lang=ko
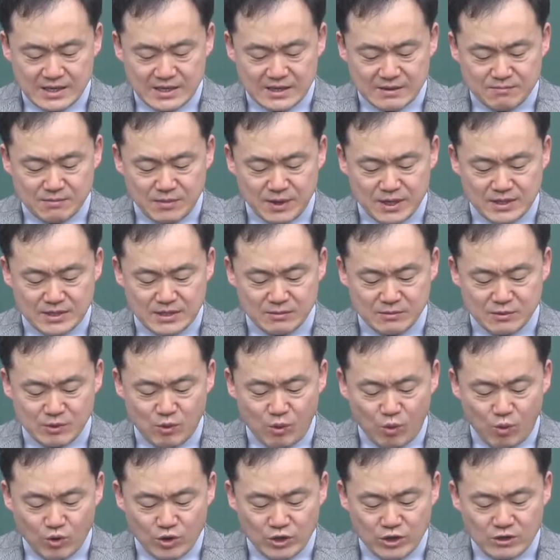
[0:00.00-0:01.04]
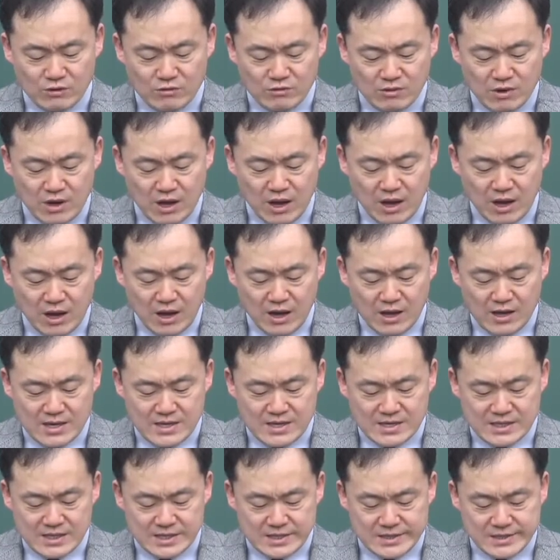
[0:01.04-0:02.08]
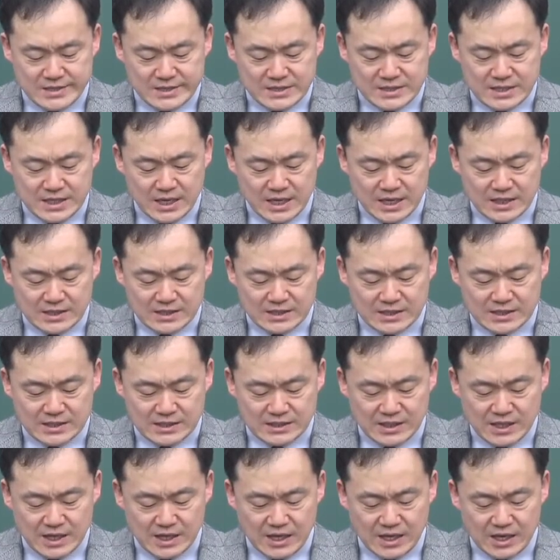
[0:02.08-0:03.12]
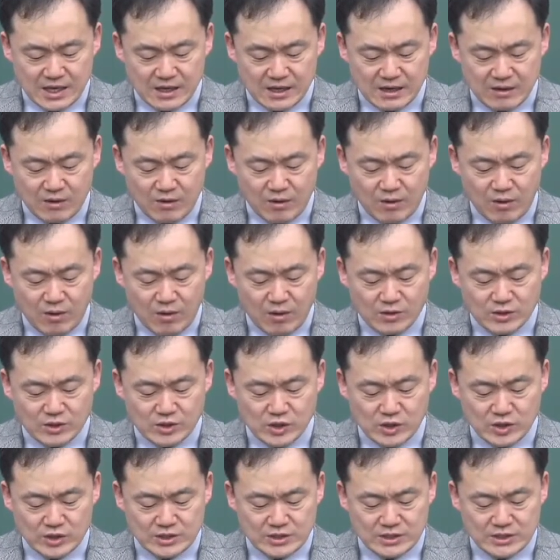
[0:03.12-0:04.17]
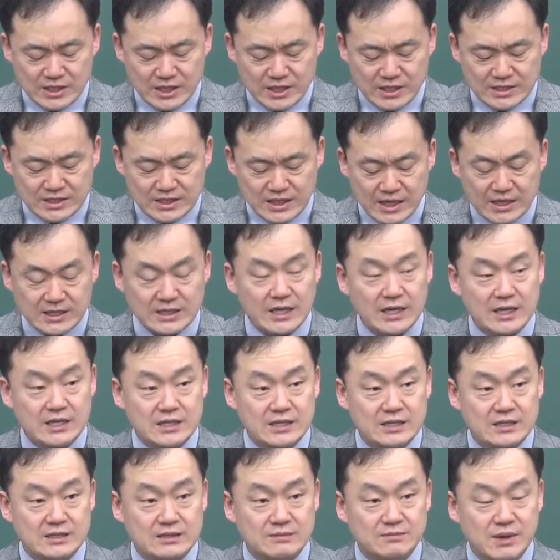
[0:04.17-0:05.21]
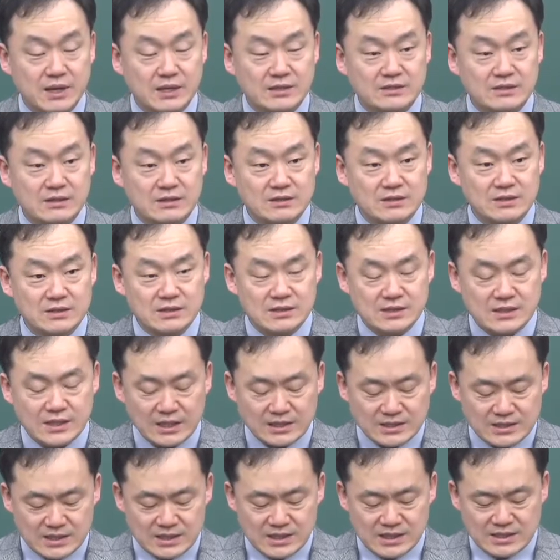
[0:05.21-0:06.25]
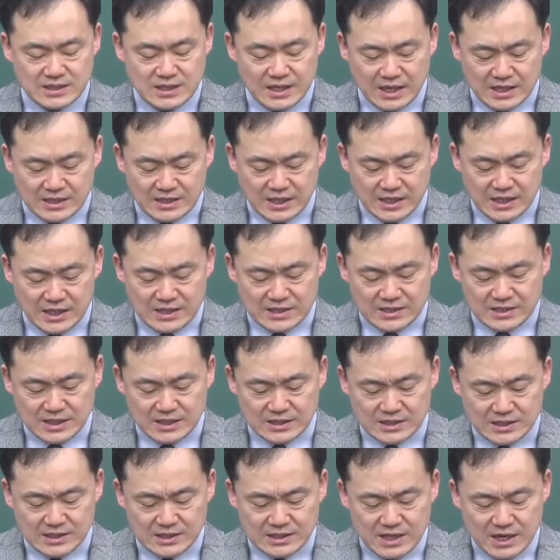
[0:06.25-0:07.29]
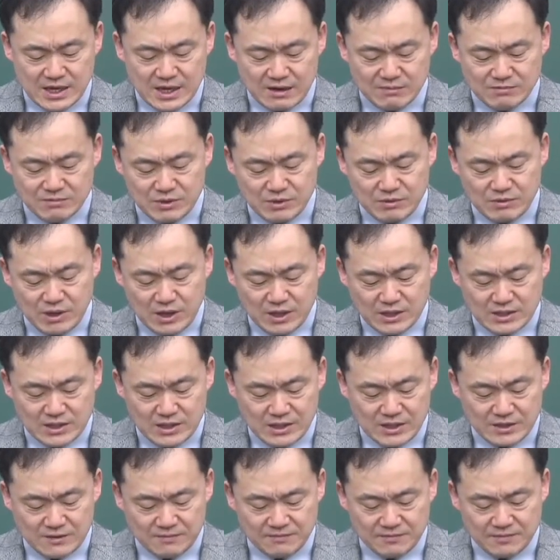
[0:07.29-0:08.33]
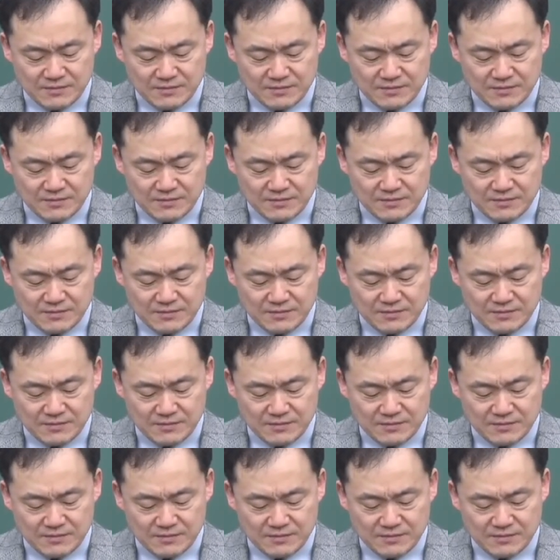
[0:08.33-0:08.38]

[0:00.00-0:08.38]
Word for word: 말하자면 공의와 인자한 그대로 정치하지 아니하는 백성들을 다스리지 아니하는 자들 내가 미워하니